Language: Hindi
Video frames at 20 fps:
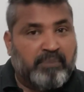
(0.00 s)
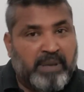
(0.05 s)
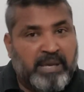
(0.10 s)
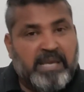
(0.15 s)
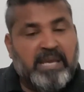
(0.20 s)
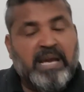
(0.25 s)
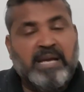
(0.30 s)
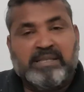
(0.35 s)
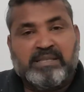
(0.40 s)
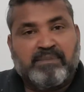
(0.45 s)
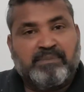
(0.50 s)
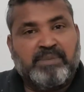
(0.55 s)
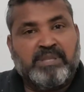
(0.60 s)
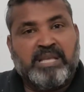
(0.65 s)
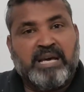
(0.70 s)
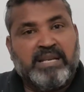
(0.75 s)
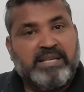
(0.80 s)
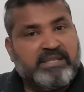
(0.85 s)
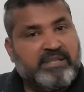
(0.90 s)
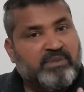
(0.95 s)
मैं यहां
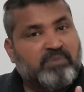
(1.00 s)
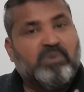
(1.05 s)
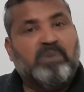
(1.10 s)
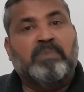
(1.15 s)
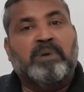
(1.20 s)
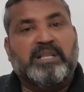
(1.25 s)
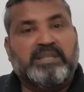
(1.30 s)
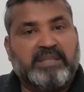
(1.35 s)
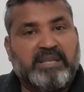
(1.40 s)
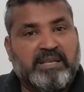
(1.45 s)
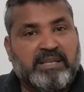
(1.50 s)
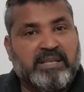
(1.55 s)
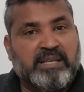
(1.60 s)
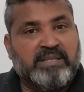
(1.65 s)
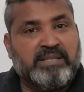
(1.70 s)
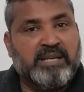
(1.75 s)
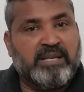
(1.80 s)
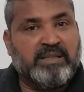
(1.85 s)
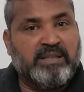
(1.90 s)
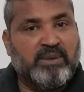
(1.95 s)
जिम्मेदारी से वो बात
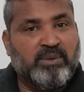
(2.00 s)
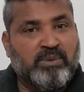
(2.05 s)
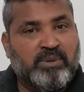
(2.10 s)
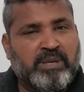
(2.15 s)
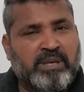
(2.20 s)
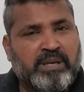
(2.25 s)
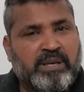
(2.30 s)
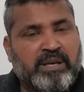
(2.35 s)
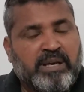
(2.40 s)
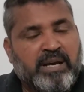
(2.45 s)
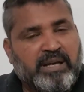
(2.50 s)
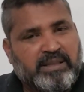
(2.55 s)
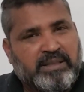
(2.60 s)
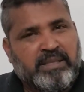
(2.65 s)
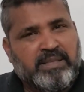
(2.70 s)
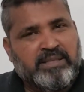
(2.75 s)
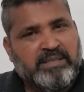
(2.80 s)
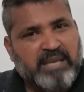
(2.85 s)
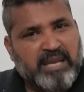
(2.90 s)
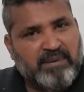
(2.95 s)
करना चाहता हूं कि
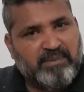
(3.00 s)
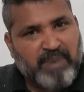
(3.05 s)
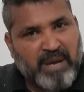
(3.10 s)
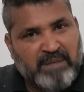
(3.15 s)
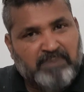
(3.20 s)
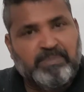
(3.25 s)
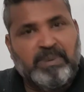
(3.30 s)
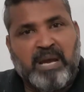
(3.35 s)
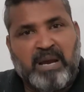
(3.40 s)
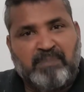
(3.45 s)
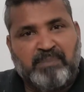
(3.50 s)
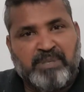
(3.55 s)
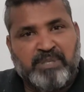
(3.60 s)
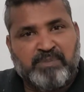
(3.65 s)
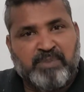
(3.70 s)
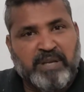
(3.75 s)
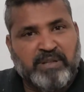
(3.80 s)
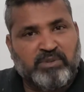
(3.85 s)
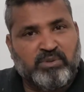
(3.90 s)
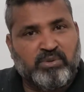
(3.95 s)
10 साल बाद भी आप
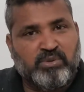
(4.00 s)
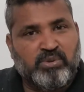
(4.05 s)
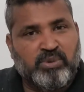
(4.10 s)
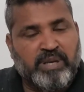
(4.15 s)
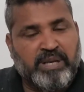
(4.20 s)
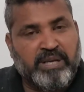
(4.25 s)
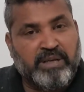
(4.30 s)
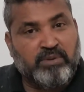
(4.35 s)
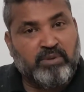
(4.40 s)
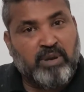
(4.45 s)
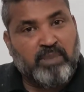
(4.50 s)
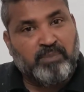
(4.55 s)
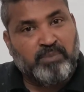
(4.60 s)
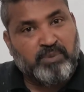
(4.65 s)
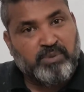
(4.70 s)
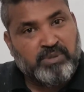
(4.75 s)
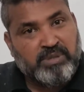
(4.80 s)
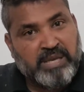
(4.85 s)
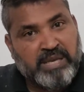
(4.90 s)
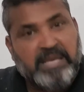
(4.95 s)
इस बात को सुनेंगे तो
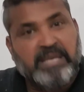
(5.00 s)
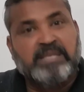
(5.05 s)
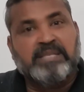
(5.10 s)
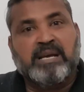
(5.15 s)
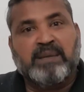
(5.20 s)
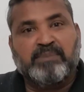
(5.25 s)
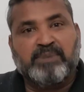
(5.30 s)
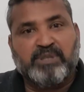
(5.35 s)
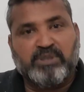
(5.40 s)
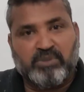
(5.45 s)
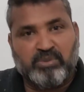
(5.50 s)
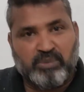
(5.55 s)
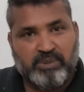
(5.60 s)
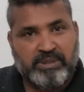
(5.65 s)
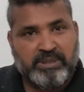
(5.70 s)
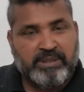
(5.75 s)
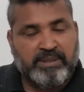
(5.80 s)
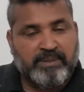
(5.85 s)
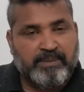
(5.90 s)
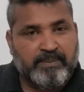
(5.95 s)
आपको सही साबित
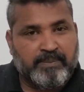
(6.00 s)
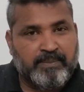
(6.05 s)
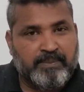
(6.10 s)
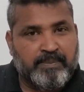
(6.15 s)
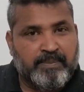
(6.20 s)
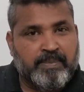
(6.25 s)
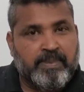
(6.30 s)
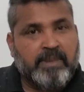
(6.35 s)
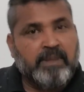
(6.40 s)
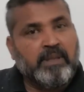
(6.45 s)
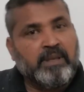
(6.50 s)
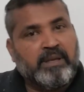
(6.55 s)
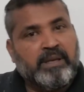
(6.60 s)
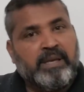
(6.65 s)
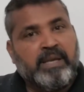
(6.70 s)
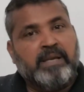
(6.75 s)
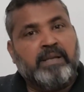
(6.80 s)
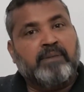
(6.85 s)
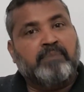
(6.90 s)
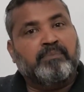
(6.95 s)

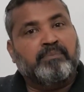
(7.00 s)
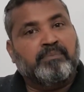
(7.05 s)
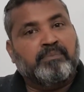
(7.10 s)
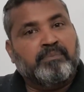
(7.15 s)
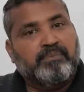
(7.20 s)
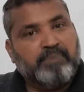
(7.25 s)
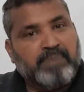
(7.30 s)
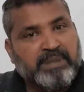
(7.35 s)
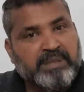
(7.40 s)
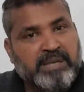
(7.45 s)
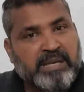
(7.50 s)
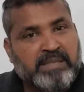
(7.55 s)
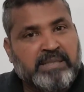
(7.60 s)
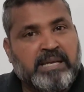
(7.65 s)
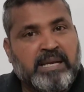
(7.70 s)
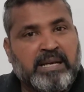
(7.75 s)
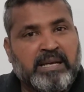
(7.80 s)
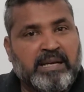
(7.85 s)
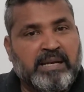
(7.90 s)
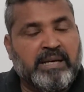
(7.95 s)
होगी एक 15
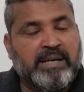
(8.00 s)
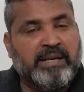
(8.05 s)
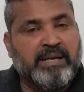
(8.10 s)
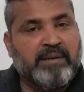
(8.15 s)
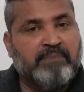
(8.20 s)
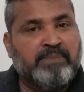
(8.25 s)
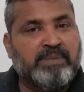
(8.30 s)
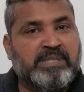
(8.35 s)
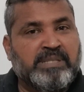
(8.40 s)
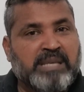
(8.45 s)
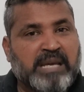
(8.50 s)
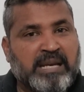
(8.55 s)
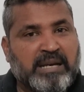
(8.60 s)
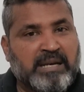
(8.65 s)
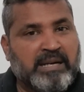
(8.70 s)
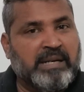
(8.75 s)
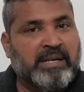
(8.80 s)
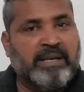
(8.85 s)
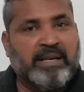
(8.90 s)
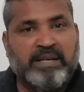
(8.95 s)
साल का लड़का 20 साल
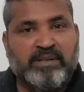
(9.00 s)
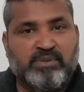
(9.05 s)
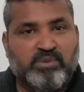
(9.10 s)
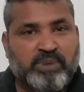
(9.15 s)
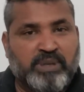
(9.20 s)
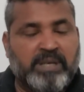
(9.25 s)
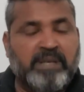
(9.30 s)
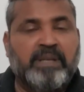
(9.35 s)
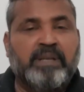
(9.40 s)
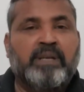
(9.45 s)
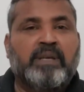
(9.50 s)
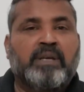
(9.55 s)
का लड़का सुने